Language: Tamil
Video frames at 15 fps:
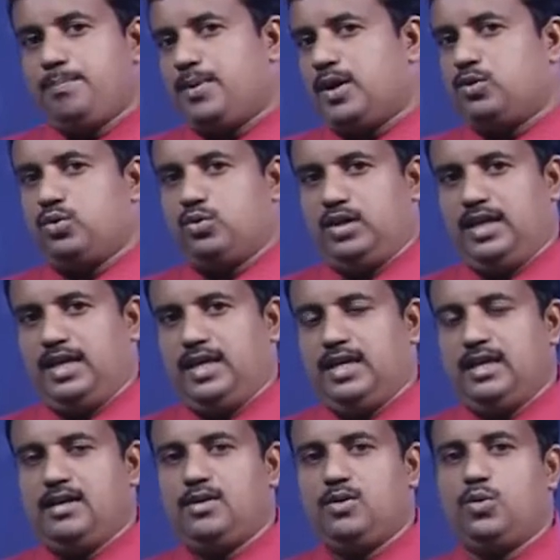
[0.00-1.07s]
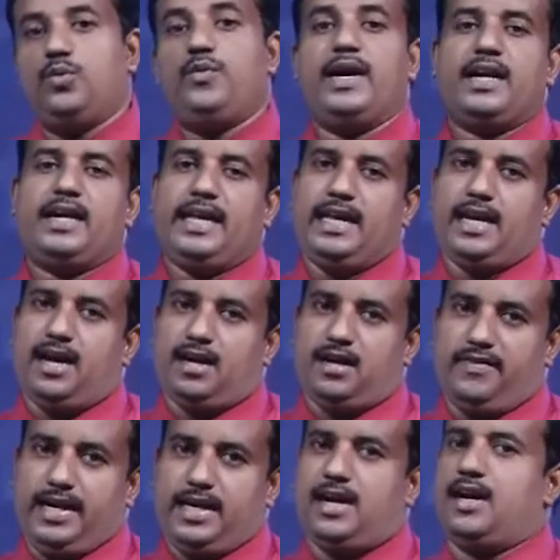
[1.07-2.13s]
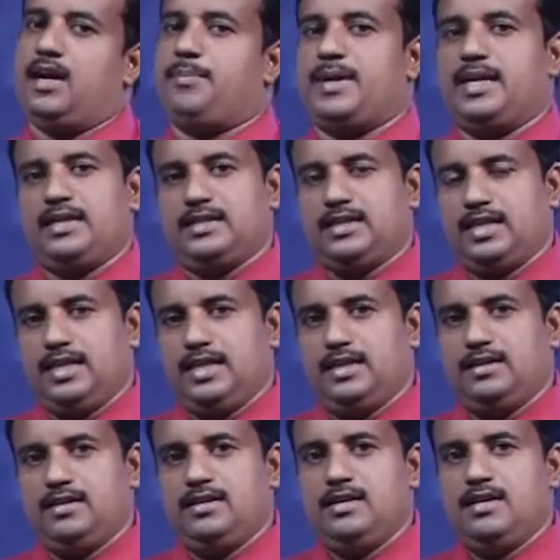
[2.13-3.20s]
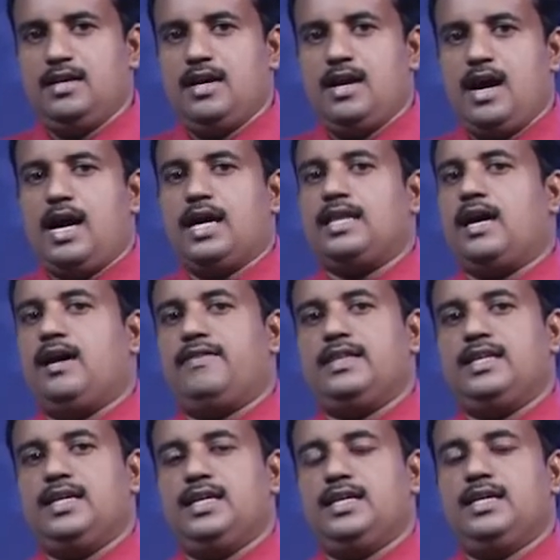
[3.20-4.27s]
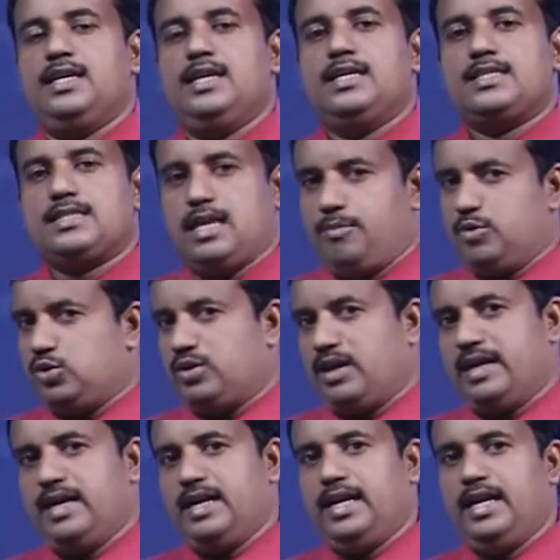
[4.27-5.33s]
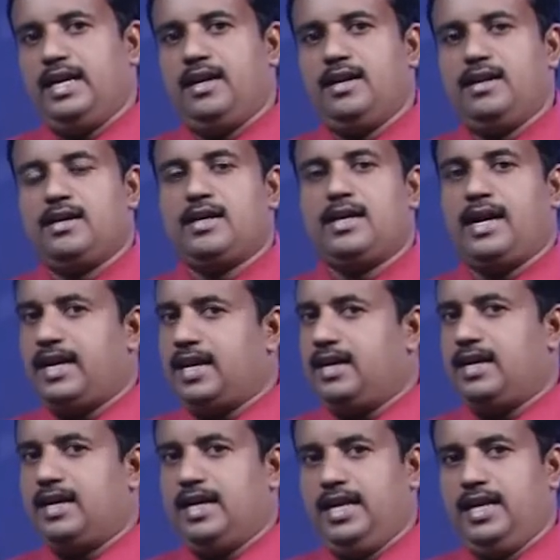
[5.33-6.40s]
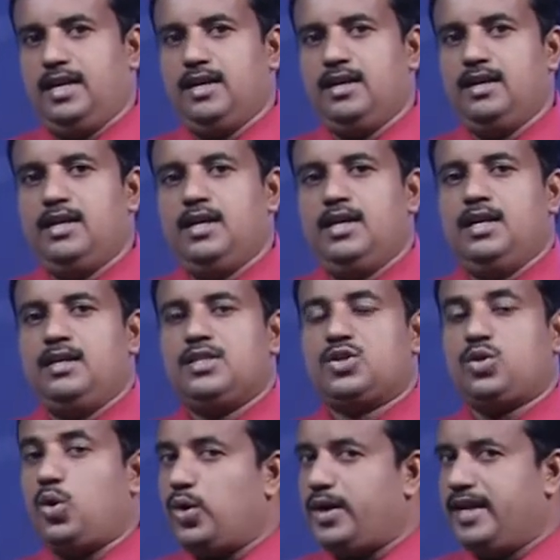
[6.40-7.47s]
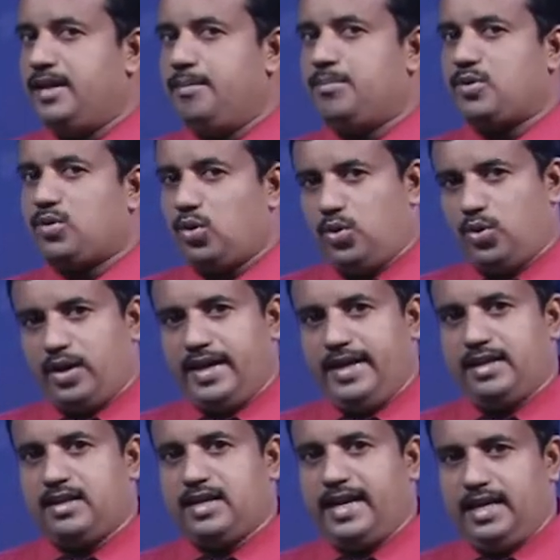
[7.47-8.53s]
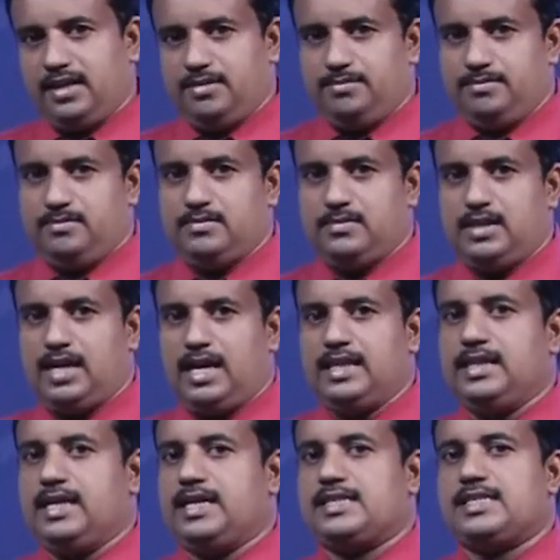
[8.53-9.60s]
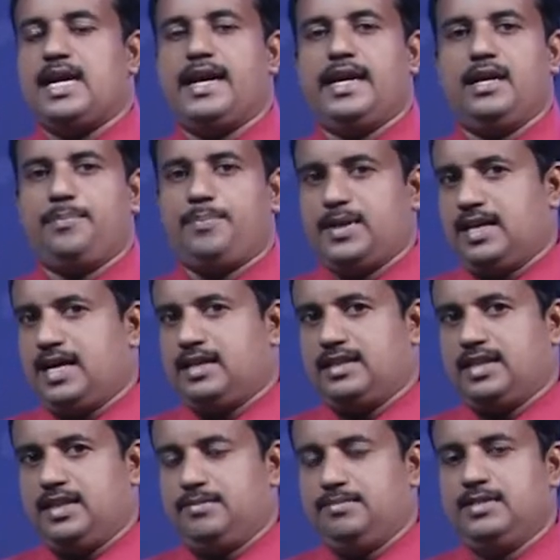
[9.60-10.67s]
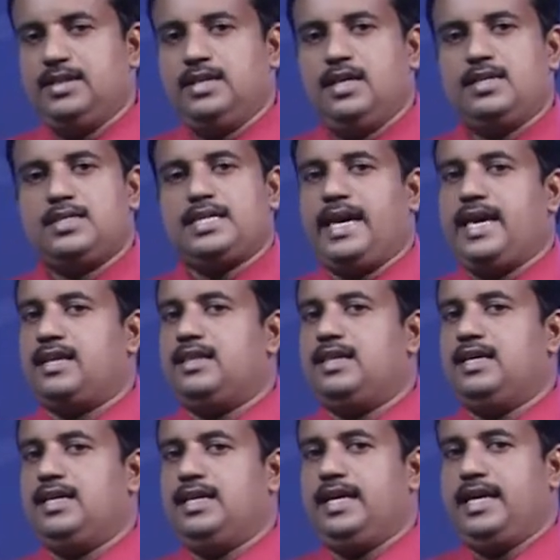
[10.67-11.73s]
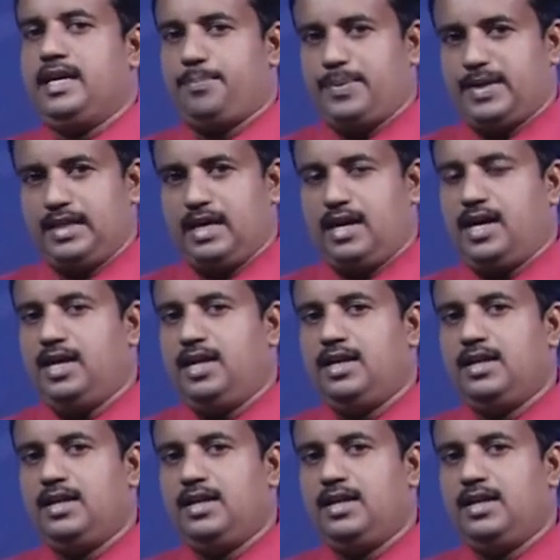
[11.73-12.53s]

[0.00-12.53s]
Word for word: பகுதி உவர் நீராகவே காணப்படுகின்றது அதாவது சமுத்திரங்களில் கடல்களில் சோடியம் குளோரைட் எனும் அந்த ரசாயன பதார்த்தம் சேர்ந்து இருப்பதனால்